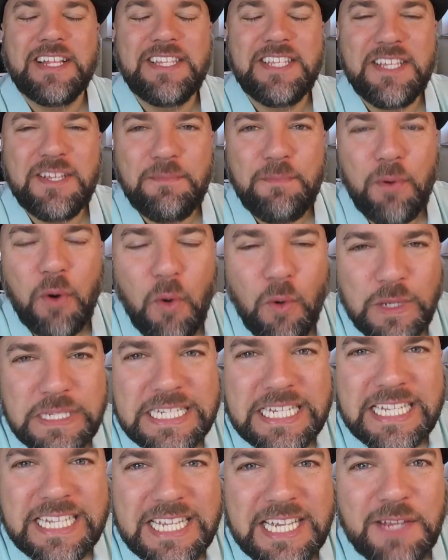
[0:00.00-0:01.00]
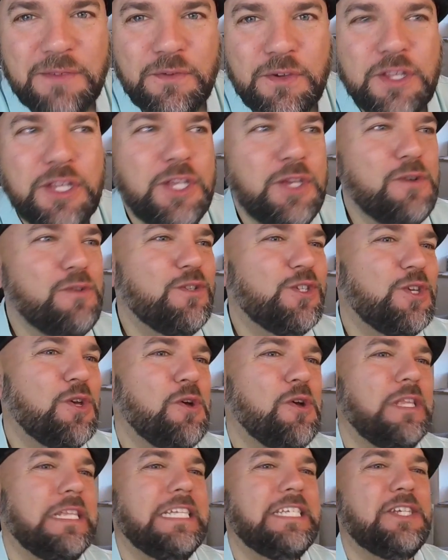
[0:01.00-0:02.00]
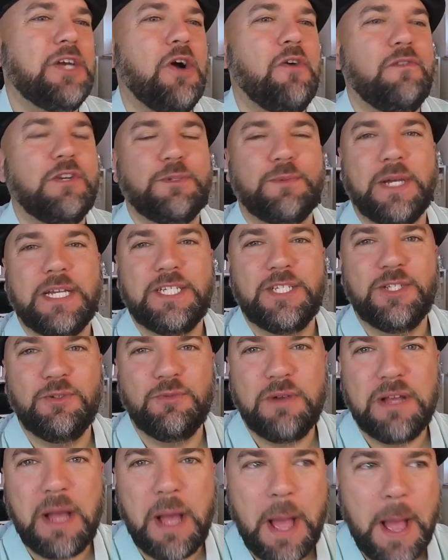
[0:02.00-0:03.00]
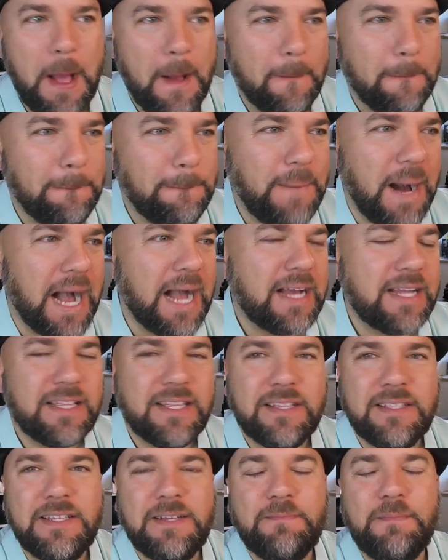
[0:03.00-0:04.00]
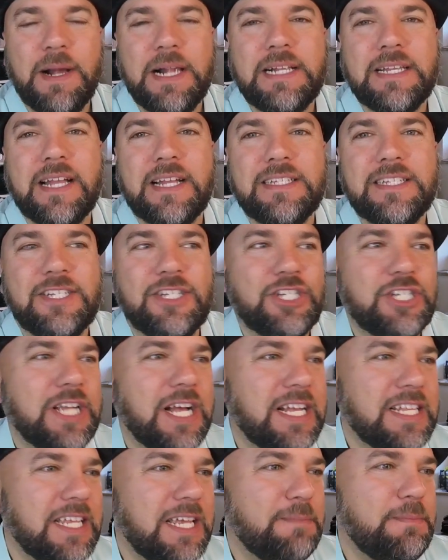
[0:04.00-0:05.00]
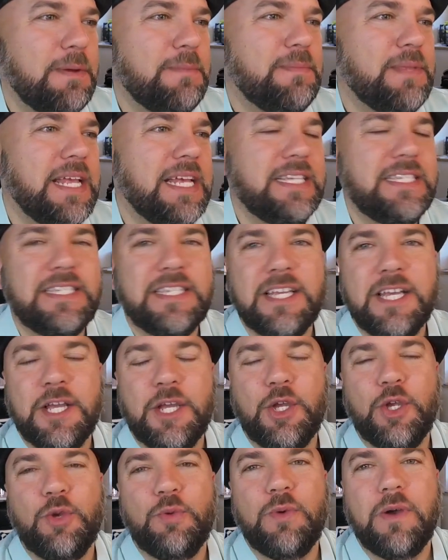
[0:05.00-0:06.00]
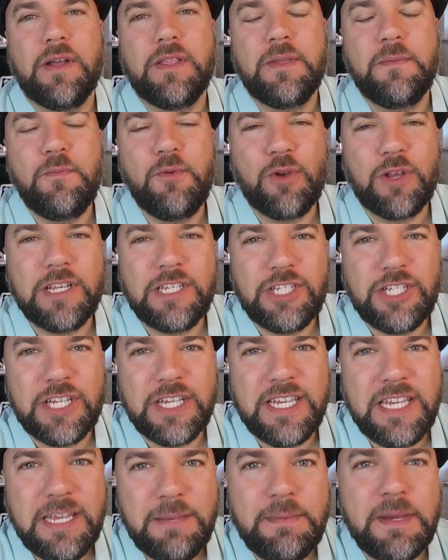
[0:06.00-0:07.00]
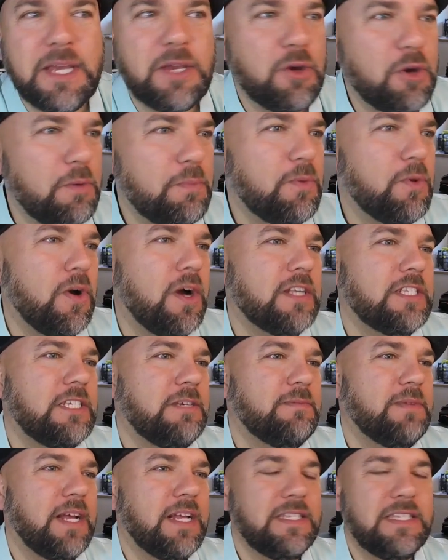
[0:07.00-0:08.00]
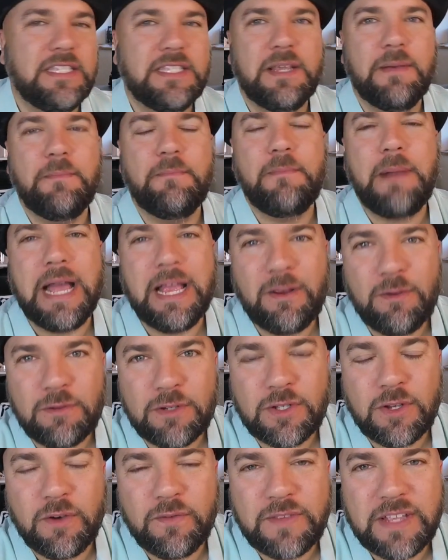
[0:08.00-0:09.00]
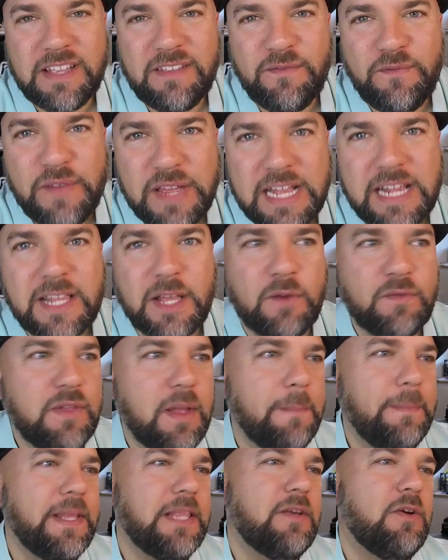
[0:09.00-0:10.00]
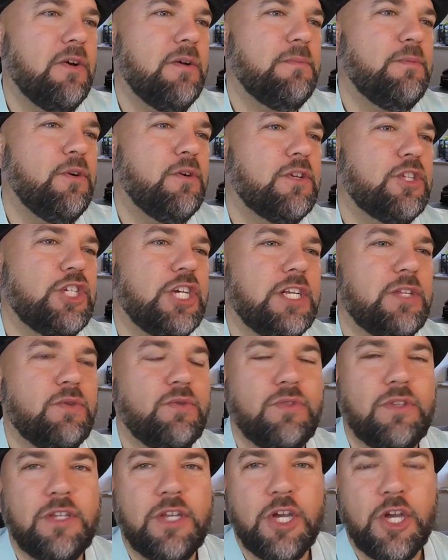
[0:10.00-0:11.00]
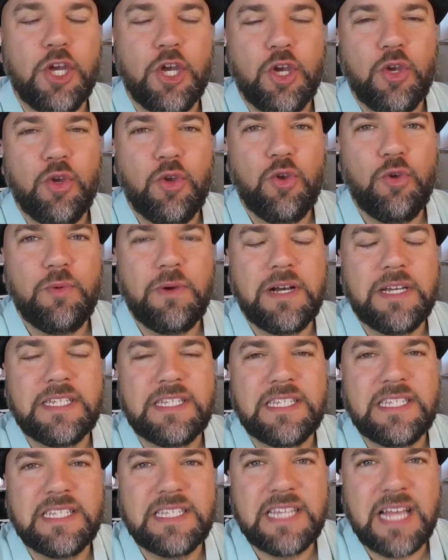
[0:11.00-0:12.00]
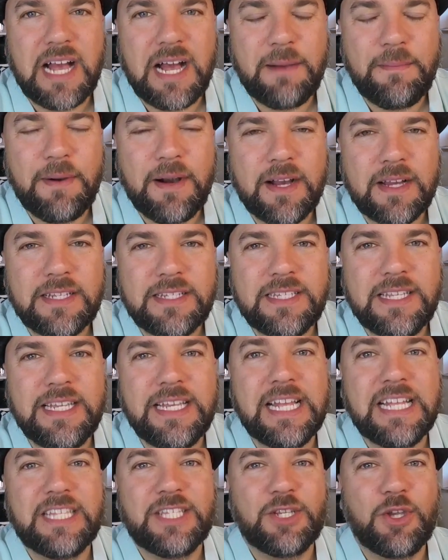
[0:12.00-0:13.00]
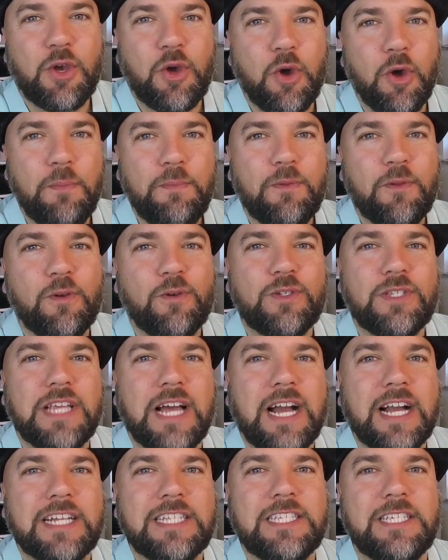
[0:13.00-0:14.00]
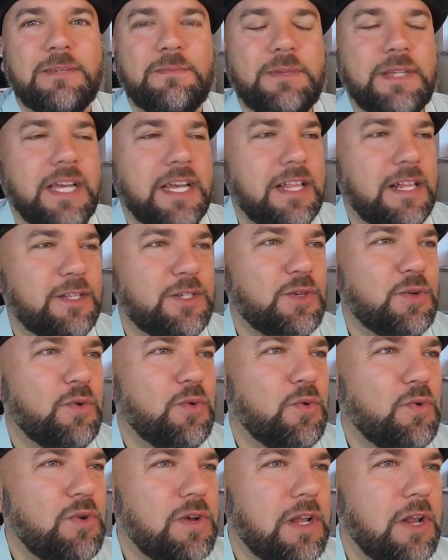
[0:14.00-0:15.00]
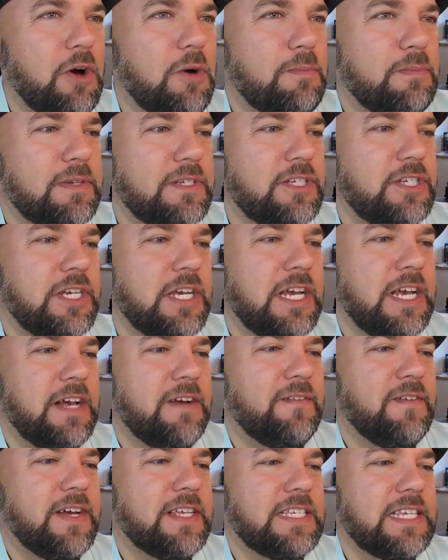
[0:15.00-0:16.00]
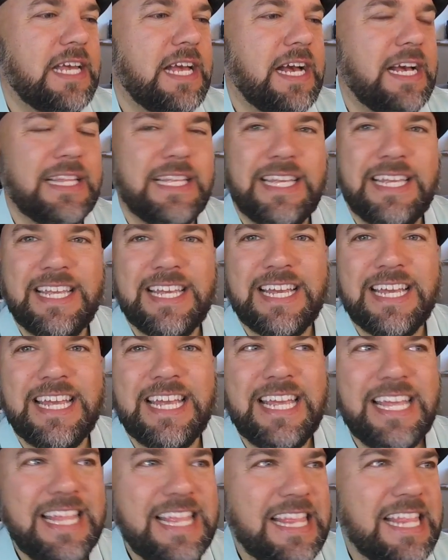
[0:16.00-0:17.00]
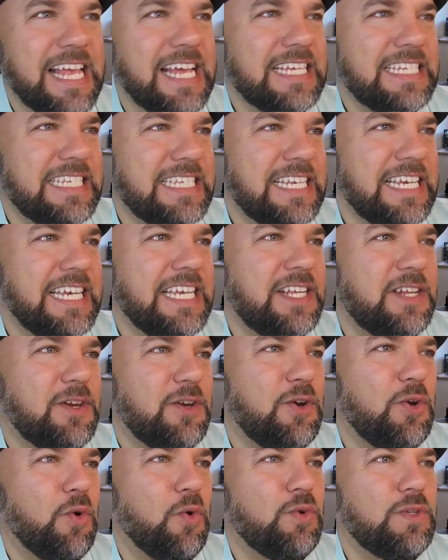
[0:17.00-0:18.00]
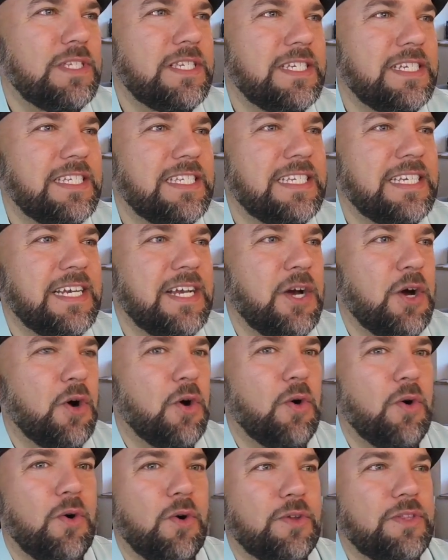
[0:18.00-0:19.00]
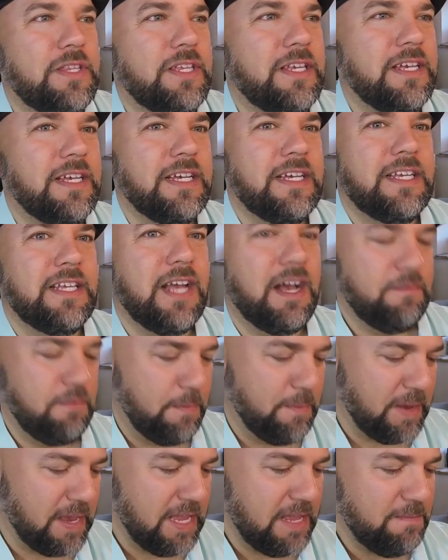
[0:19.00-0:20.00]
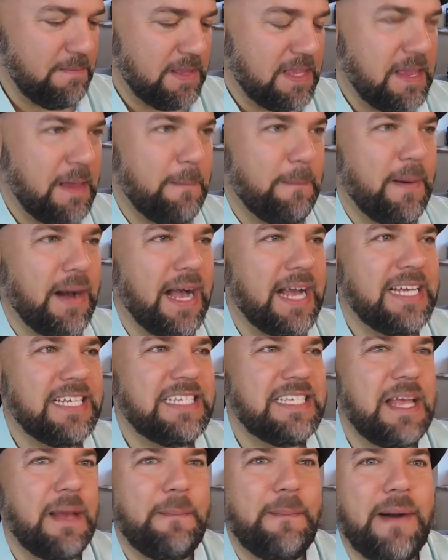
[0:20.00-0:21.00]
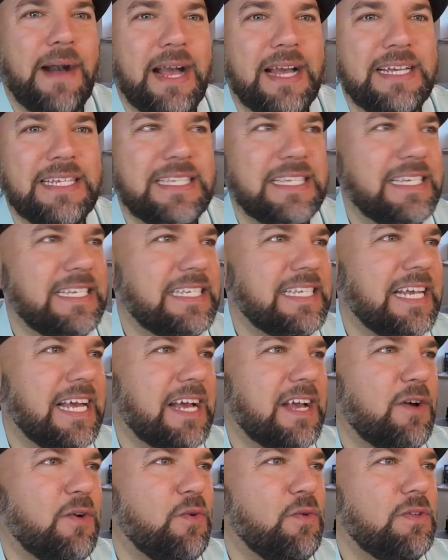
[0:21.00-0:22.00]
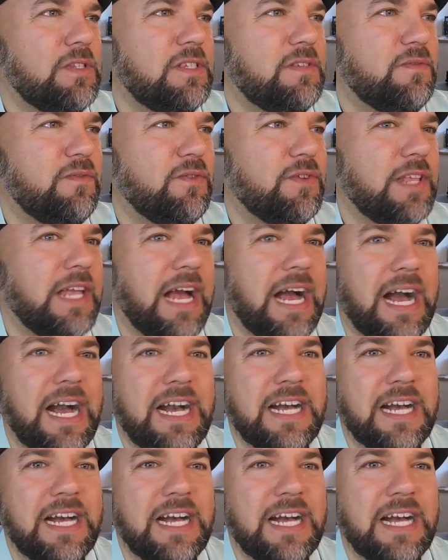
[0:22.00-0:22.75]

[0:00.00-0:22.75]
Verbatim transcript: Die positive News hören nicht auf. Wir sprechen über Bugged, die bald an den Start gehen mit dem Test, über eine mögliche eBay-Krypto-Akzeptanz, Microsoft entwickelt auf der Bitcoin-Blockchain und über Starbucks, die jetzt Kryptos akzeptieren. Also unglaublich, was gerade hier in der Szene los ist. Und ja, wir beginnen mit dem Preis. Der Preis ist ja kurz vor der